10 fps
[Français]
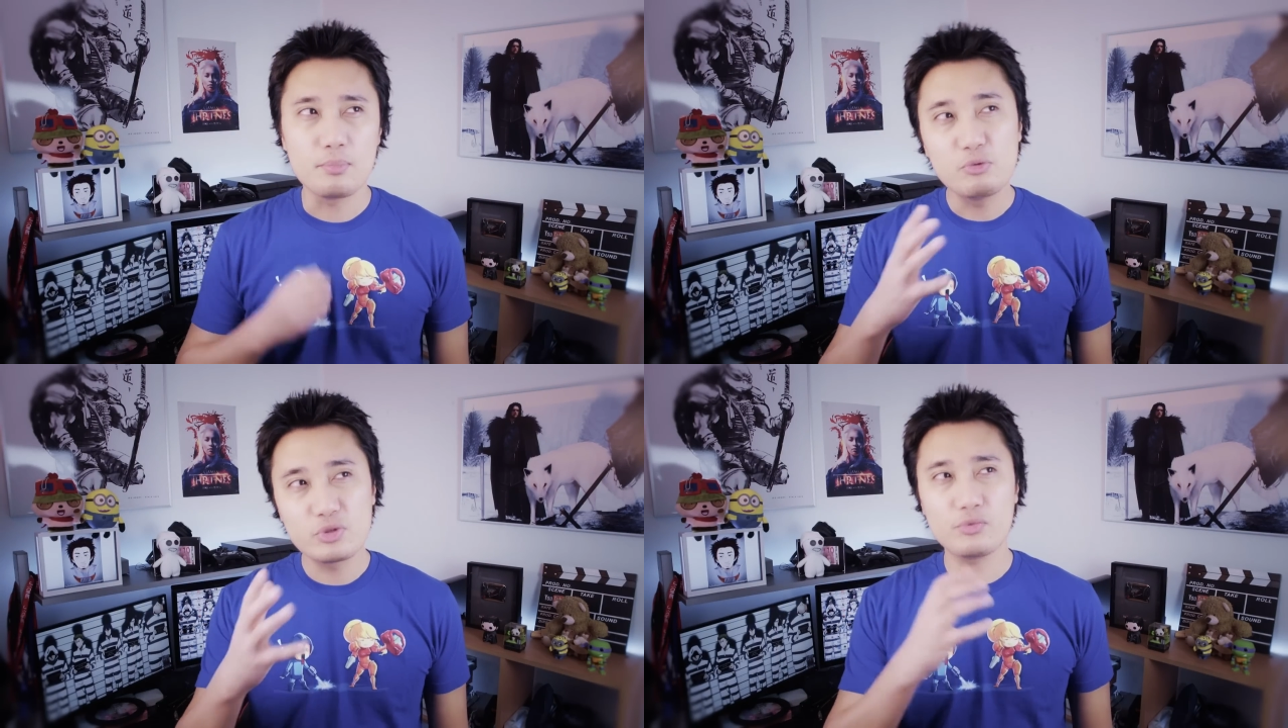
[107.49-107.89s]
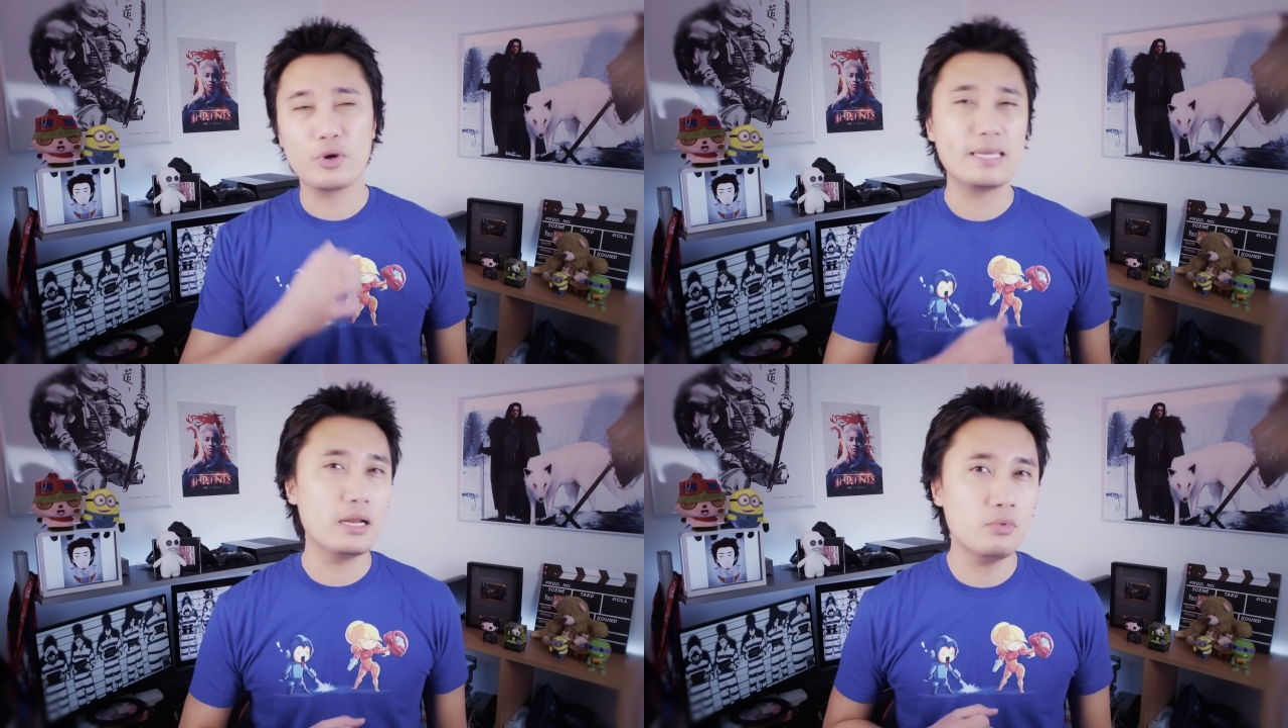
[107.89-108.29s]
mais nous
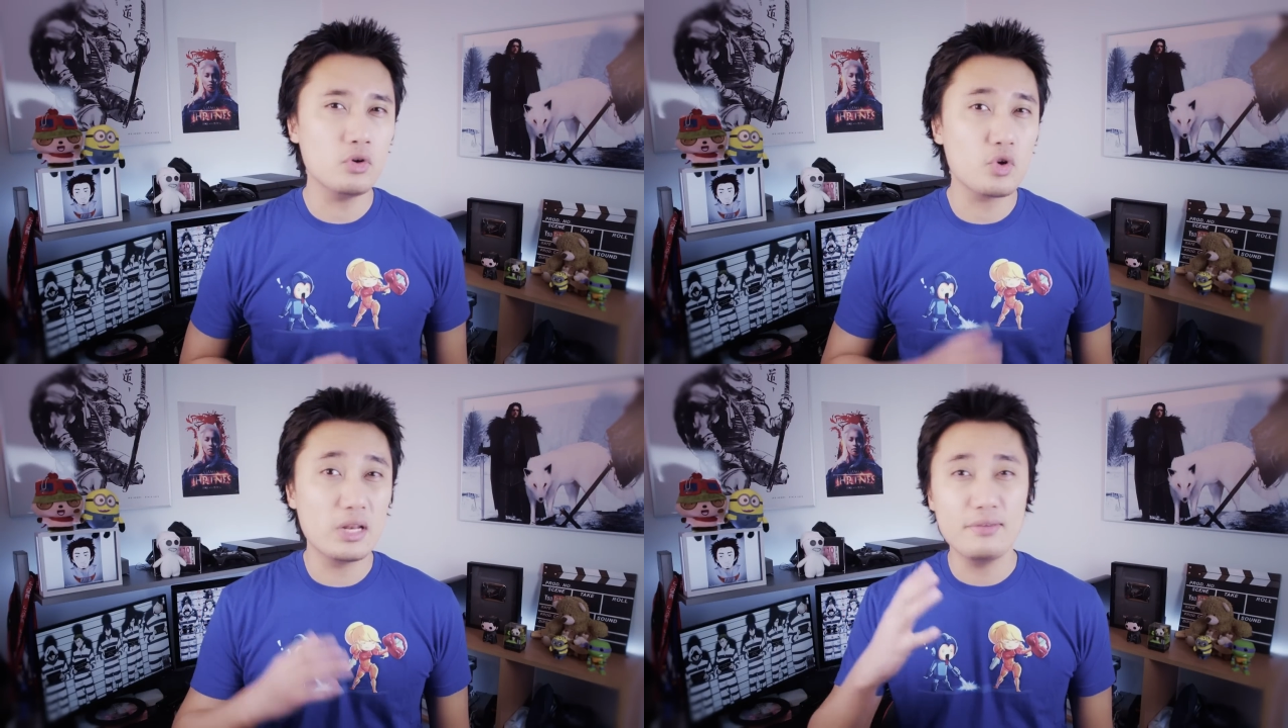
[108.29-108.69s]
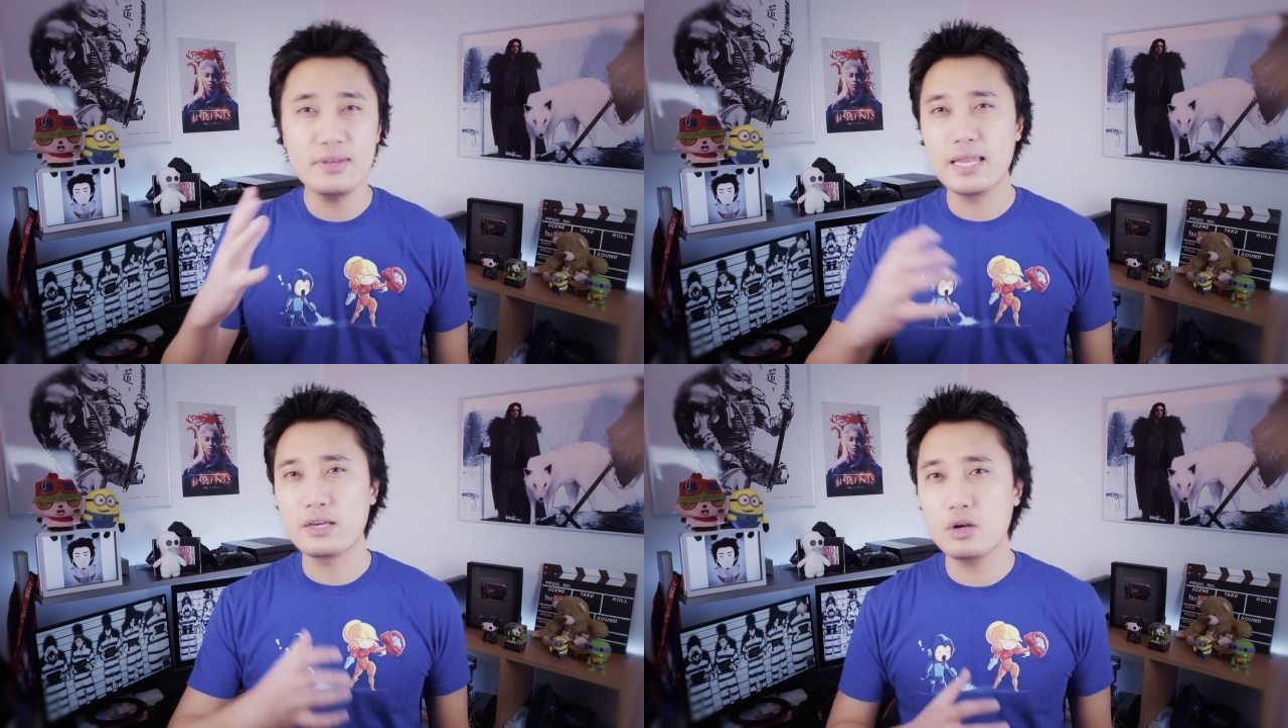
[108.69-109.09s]
savons également que la
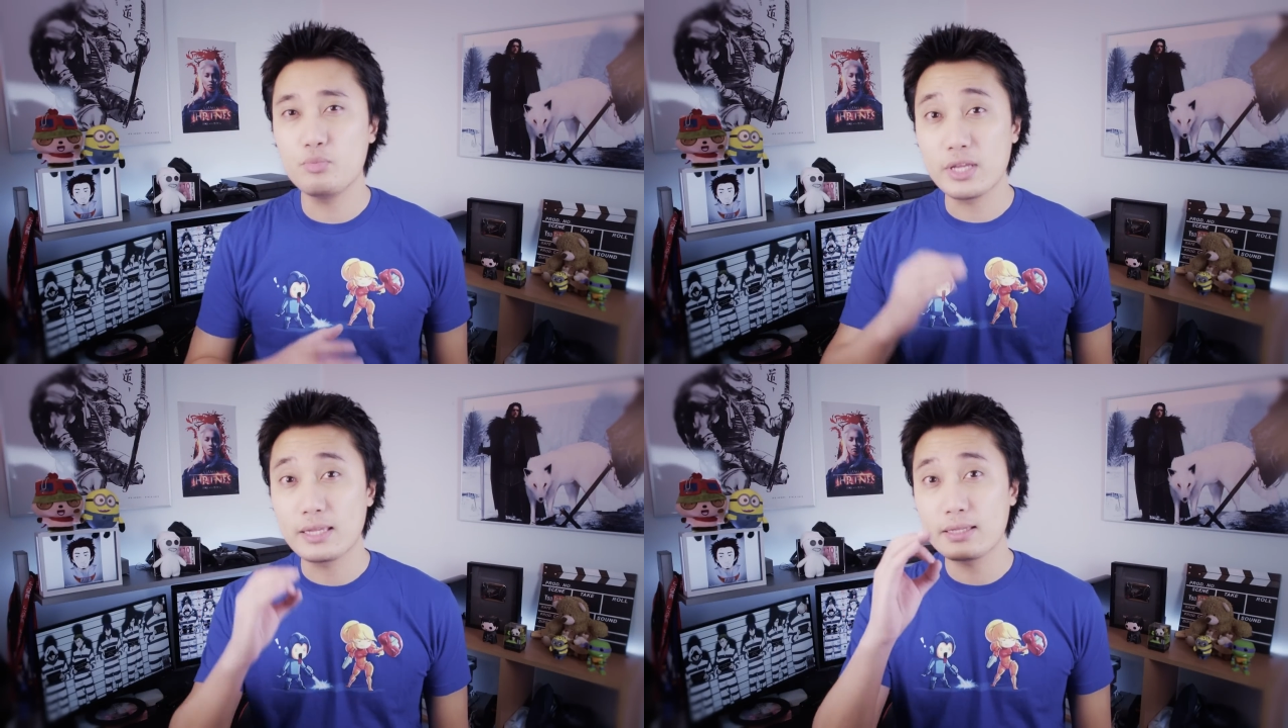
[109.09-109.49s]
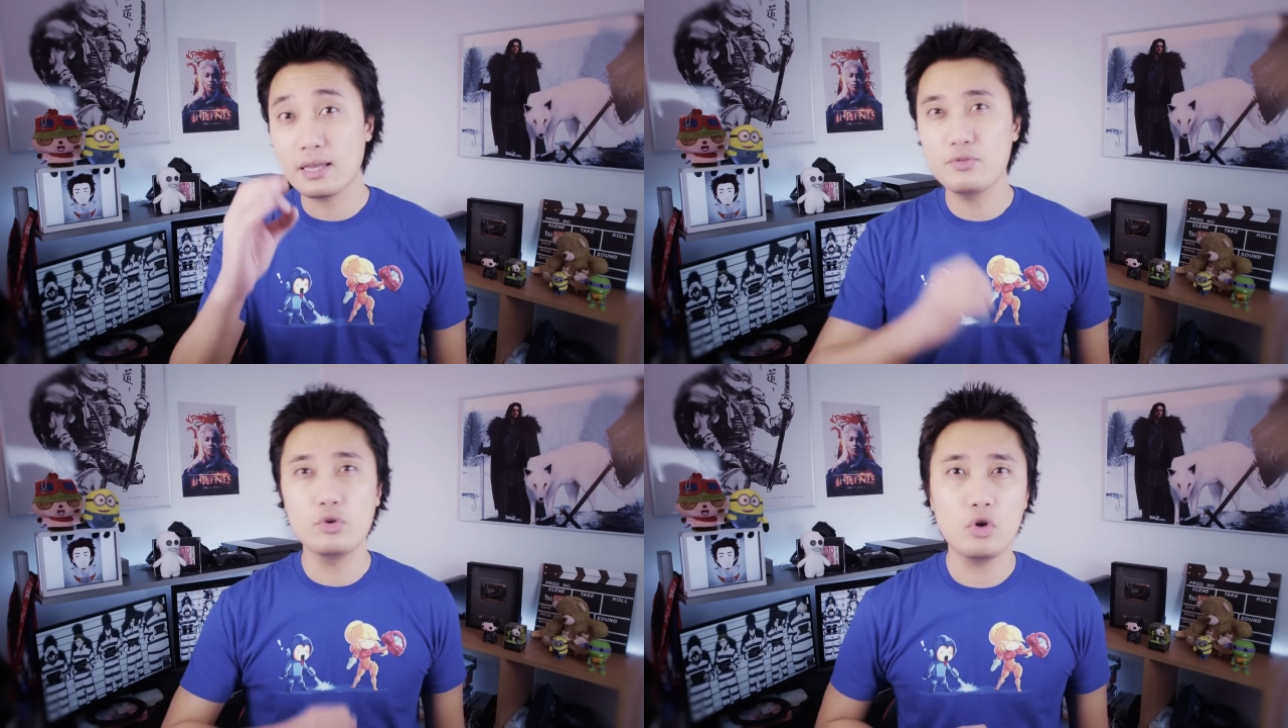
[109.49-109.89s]
vie à l'école peut être
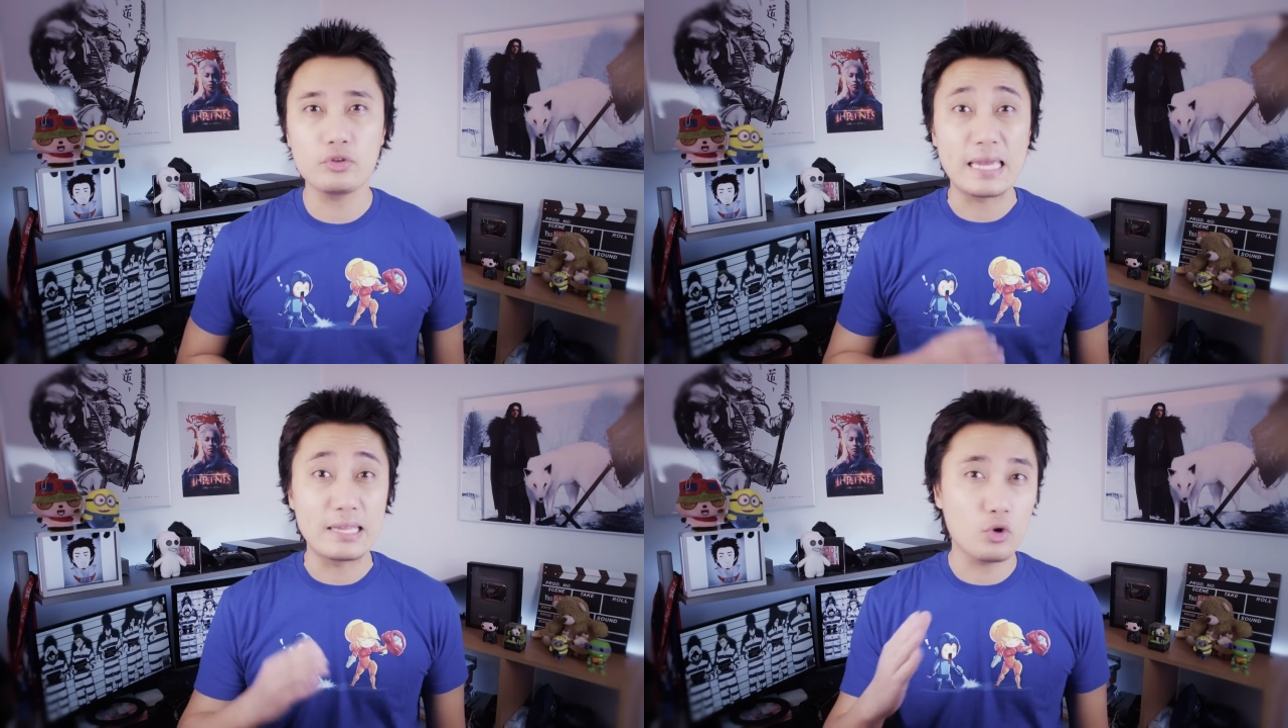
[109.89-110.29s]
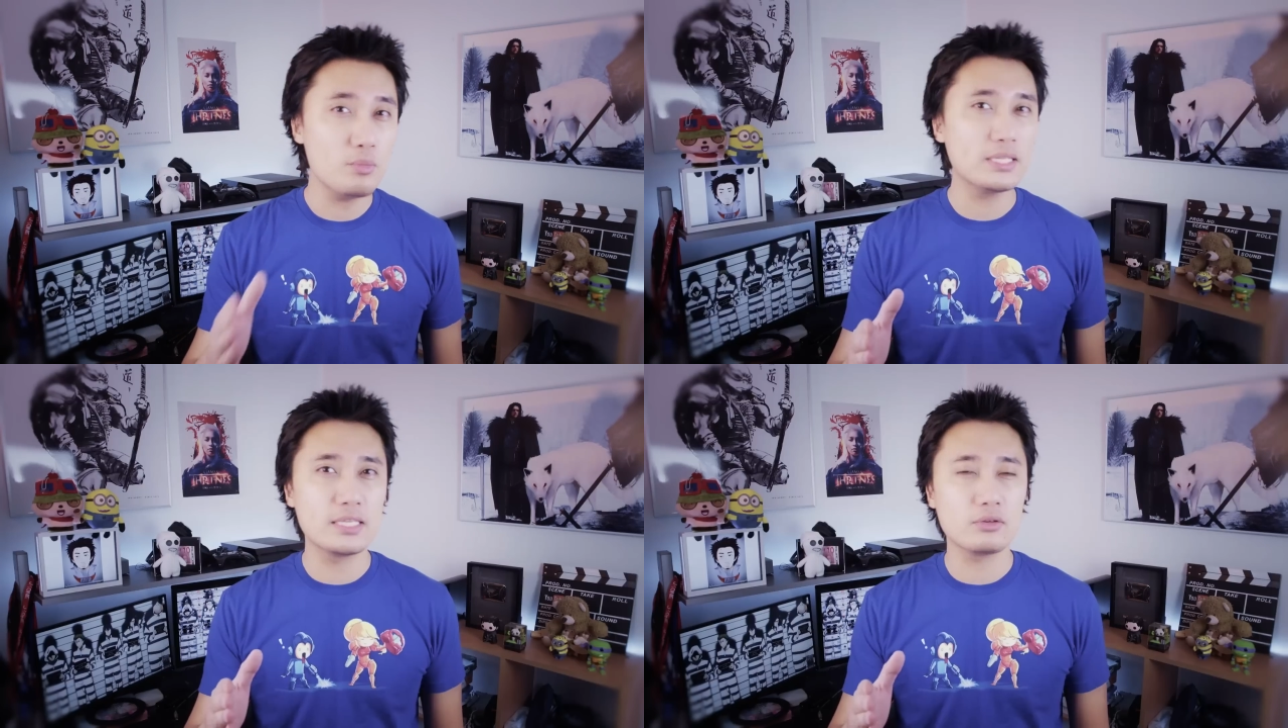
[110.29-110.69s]
très violente et
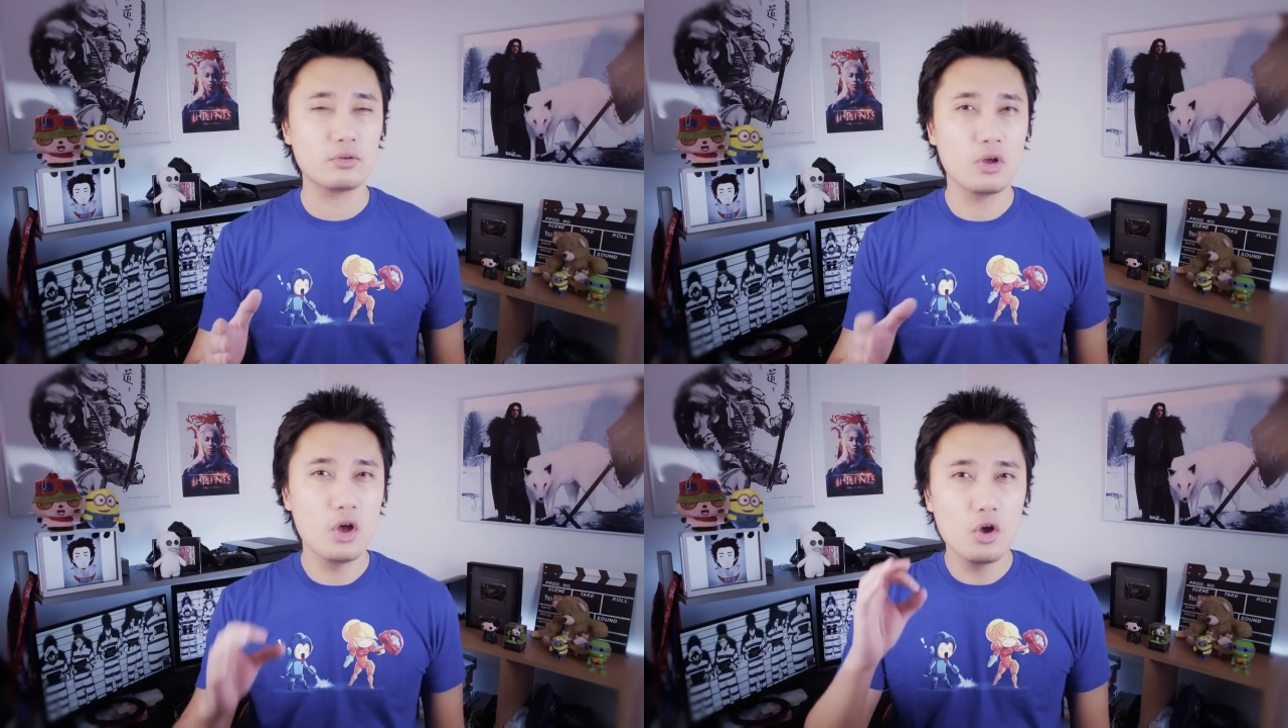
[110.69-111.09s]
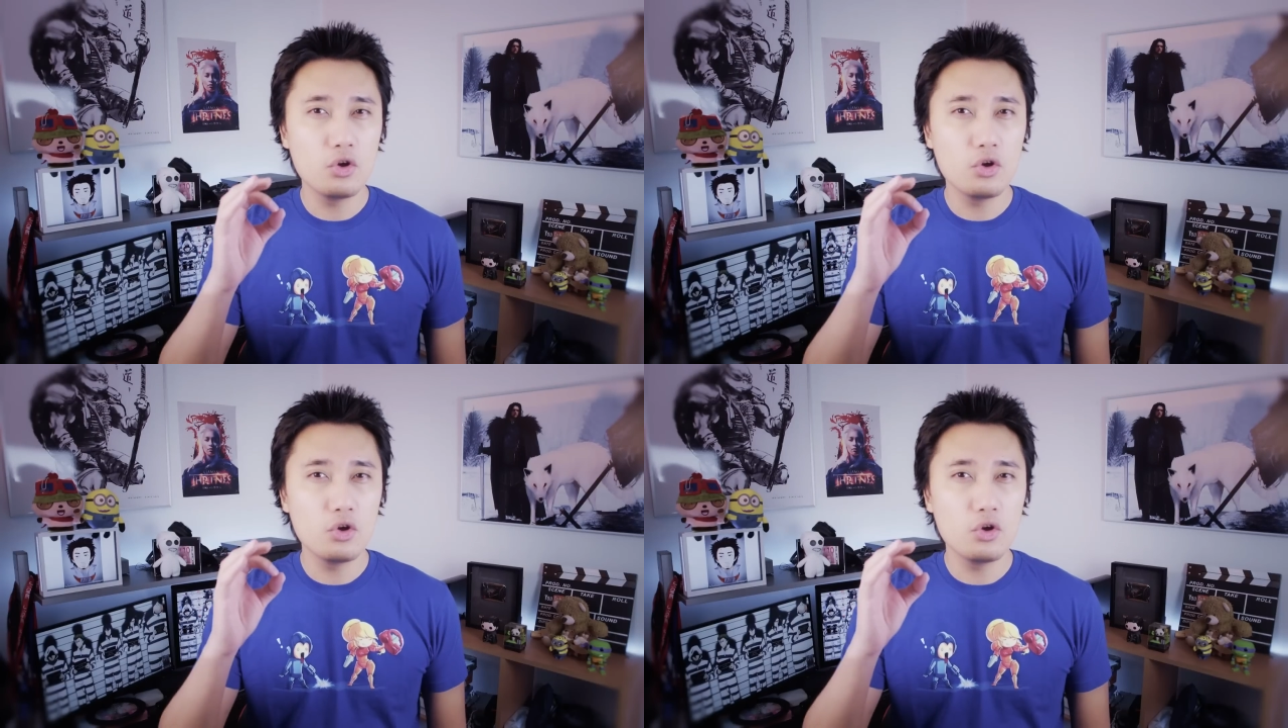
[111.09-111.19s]
traumatisante,